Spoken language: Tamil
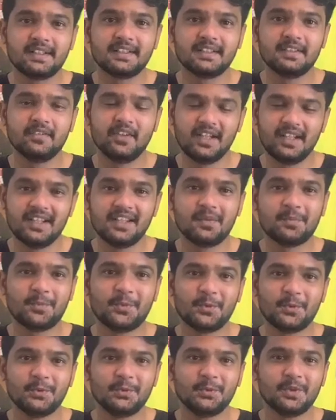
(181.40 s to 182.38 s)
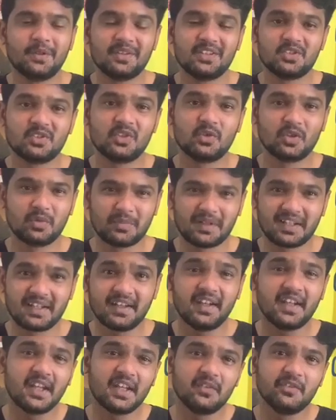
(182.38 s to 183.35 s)
இருக்குது வெளியில் தான் போகணும் அப்படின்னு சொல்லி ஒரு
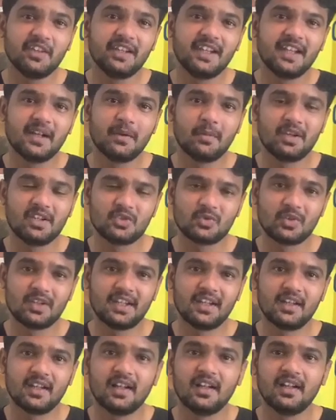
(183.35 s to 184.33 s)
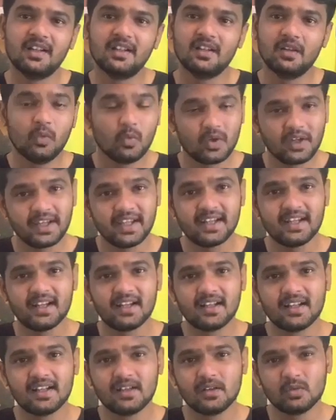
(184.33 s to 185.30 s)
மன நிறைவு இல்லை அப்படின்னு சொன்னீங்கன்னா உங்கள்
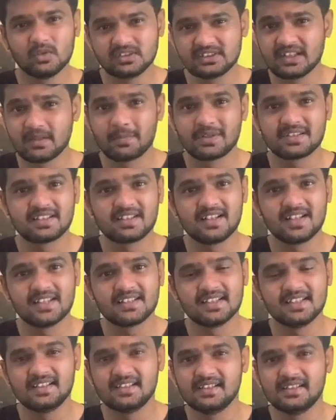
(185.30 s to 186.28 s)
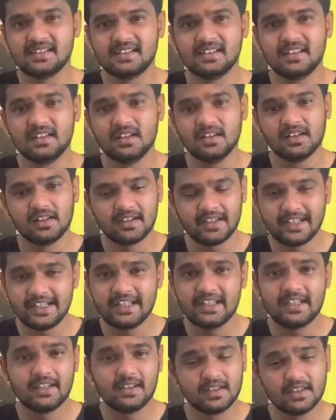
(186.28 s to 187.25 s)
ஏரியாவில் சில பசங்கள்லாம் சேர்ந்து
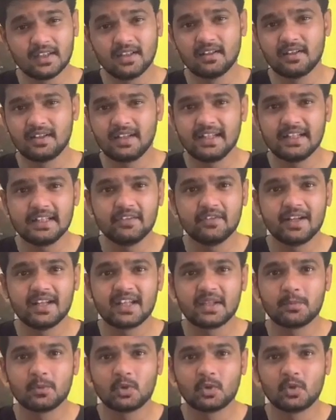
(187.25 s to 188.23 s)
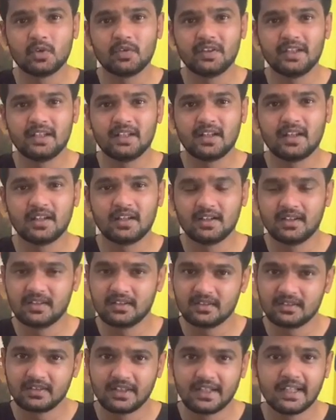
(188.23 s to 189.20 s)
டெய்லி இந்த டெய்லி வேலைக்கு போகிறவங்க வீட்டிலலாம்
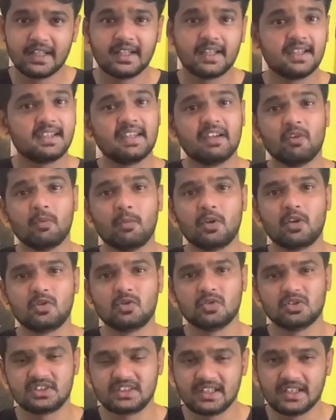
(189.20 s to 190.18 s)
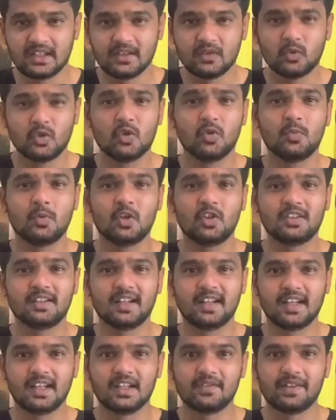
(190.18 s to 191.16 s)
என்னென்ன தேவைப்படுதோ சில உணவுப்
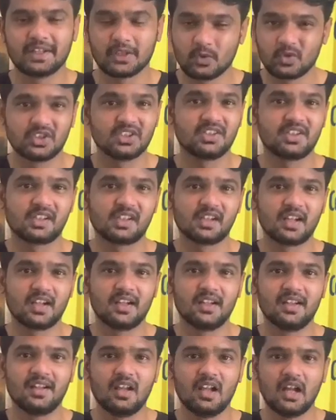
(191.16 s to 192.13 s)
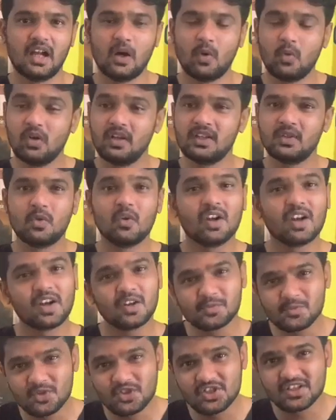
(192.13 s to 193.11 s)
பொருட்கள் எல்லாம் வாங்கி கொடுத்துக்கிட்டு இருக்காங்க அவங்களுக்கு
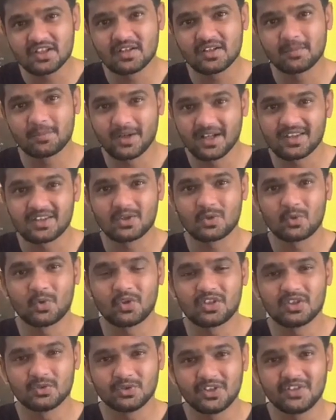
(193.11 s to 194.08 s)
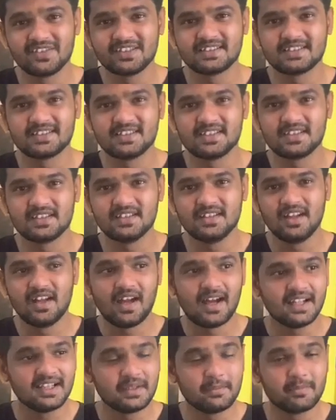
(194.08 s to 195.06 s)
உங்களால் முடிஞ்ச பணத்தை கொடுத்து உதவி செஞ்சு
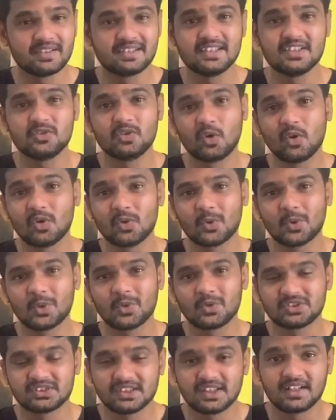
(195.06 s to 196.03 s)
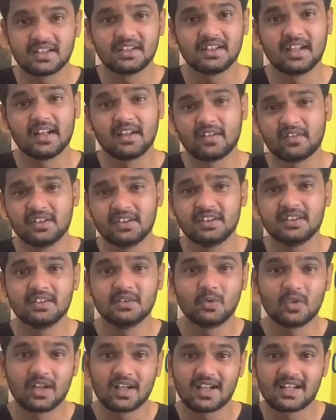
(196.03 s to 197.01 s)
அந்த மெசேஜ் உங்களுக்கு வரும் சார் நாங்கள் வந்து
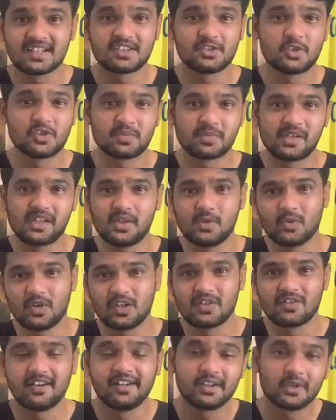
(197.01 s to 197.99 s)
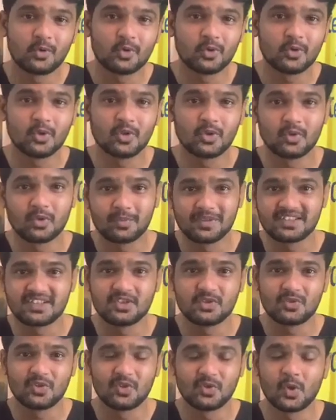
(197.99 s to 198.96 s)
உங்கள் காசை யூஸ் பண்ணி உங்களுக்கு வாங்கி கொடுத்தோங்கிற ஒரு
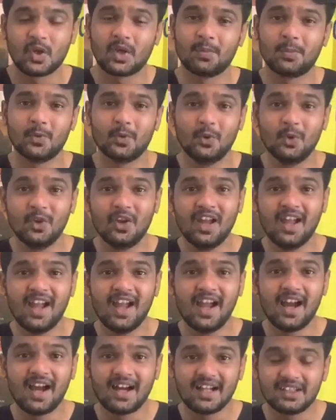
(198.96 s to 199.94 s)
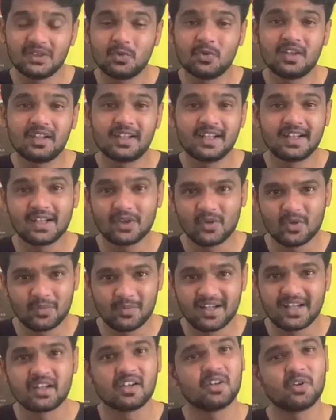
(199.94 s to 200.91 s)
மெசேஜ் உங்களுக்கு வரப்போ அதை உங்களுக்கு கேட்டால்
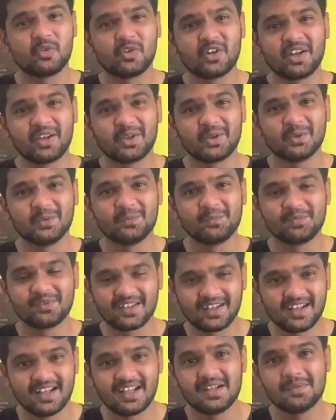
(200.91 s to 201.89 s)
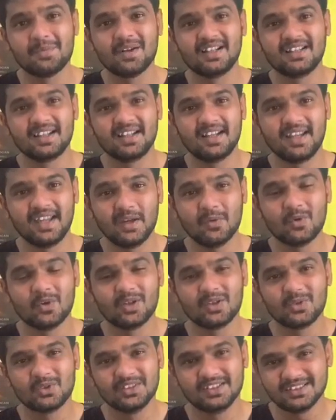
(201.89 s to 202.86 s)
ஒரு மனநிறைவு கிடைக்கும் கண்டிப்பாக அந்த டே
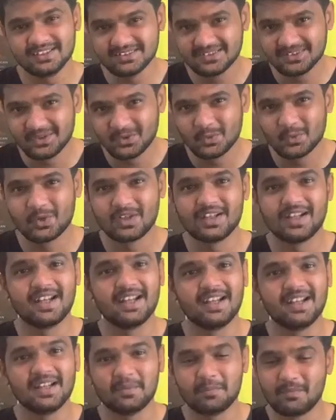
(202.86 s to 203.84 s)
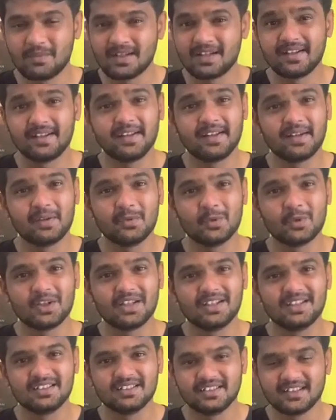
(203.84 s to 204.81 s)
உங்களுக்கு வந்து ஒரு நல்ல
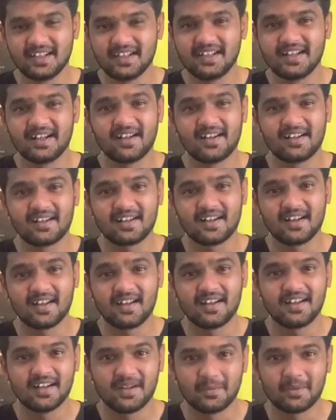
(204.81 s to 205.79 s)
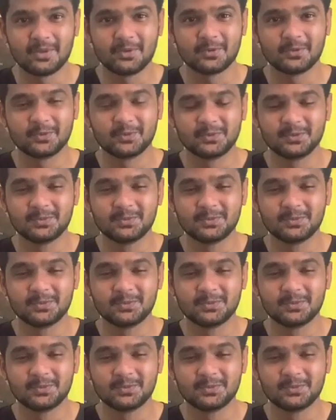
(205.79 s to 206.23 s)
மனநிறைவோட நல்ல நாட்களாக அமையும்